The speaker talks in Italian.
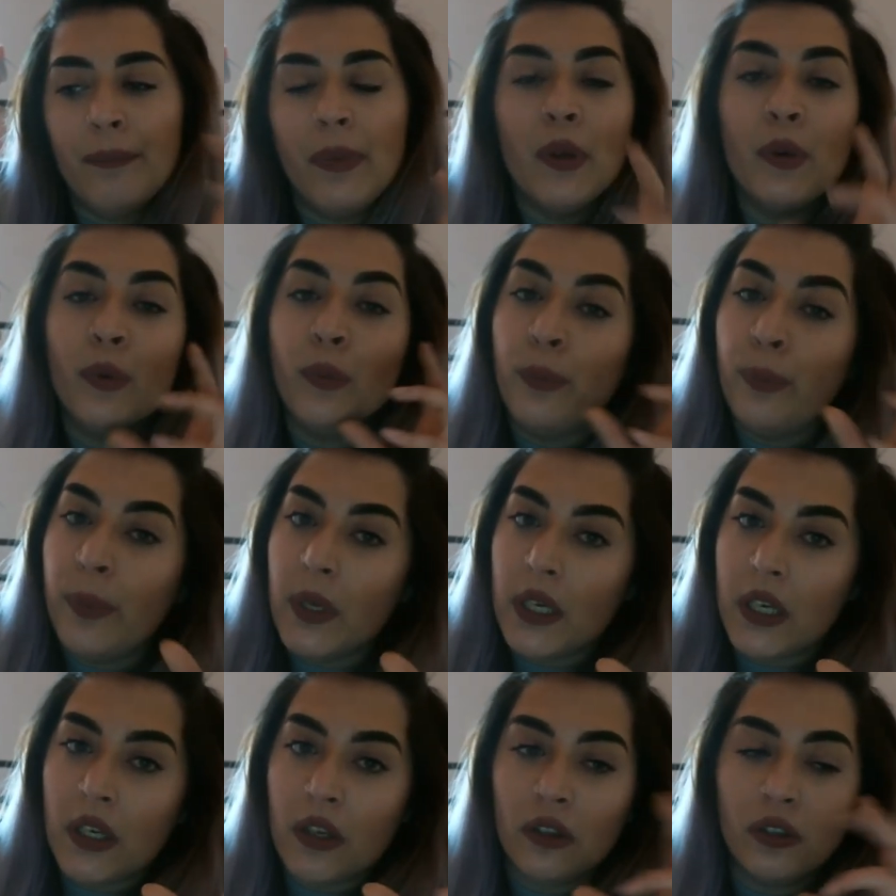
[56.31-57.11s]
per un
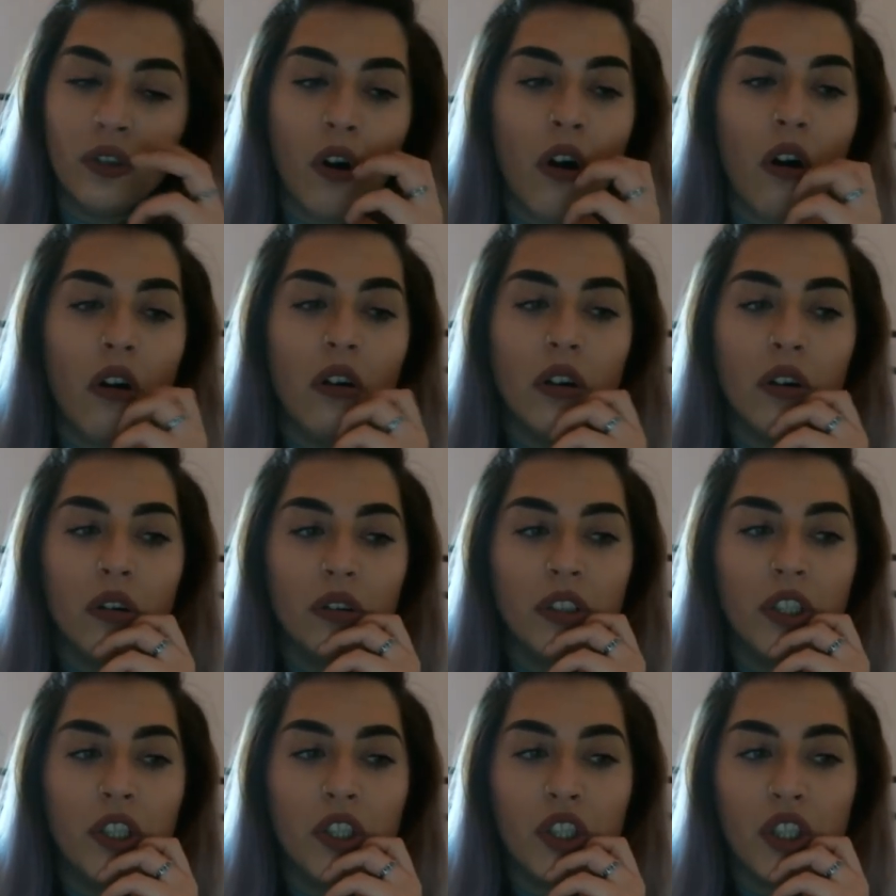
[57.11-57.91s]
periodo
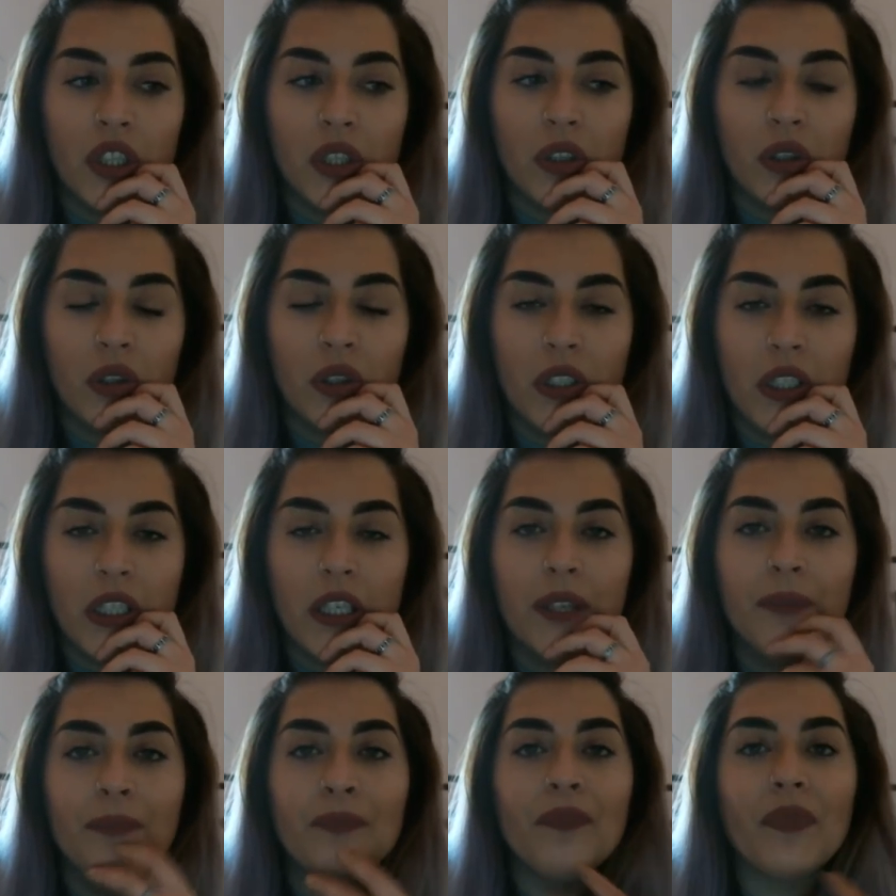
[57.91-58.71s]
ho deciso
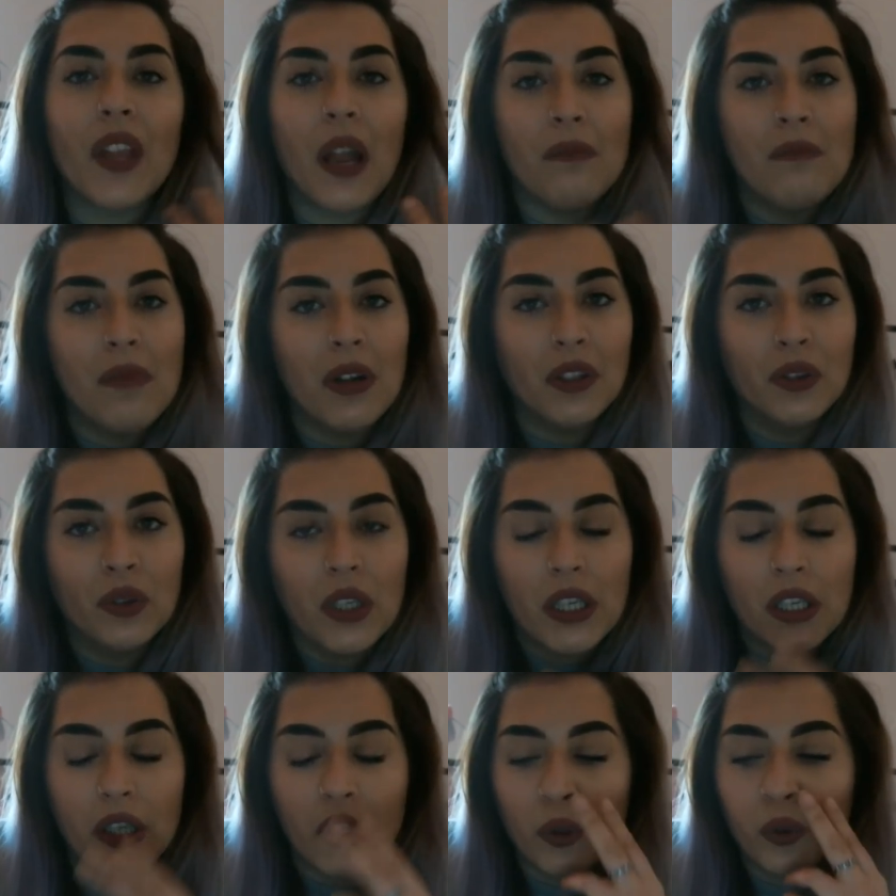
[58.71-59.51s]
di
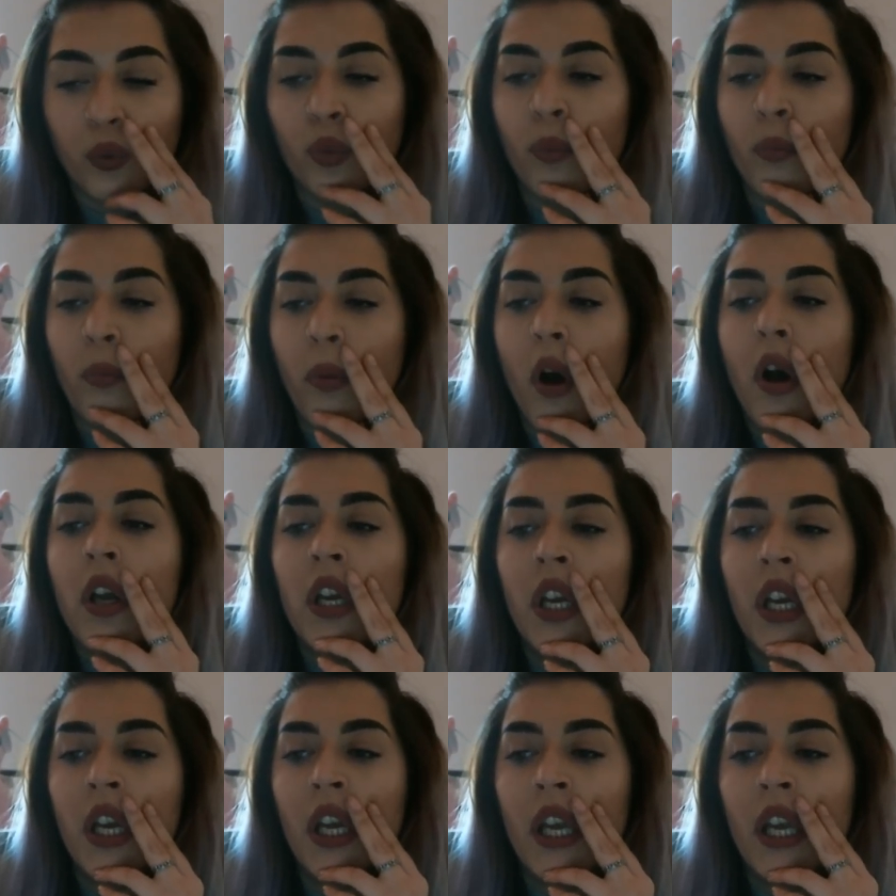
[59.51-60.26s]
abbandonare il tubo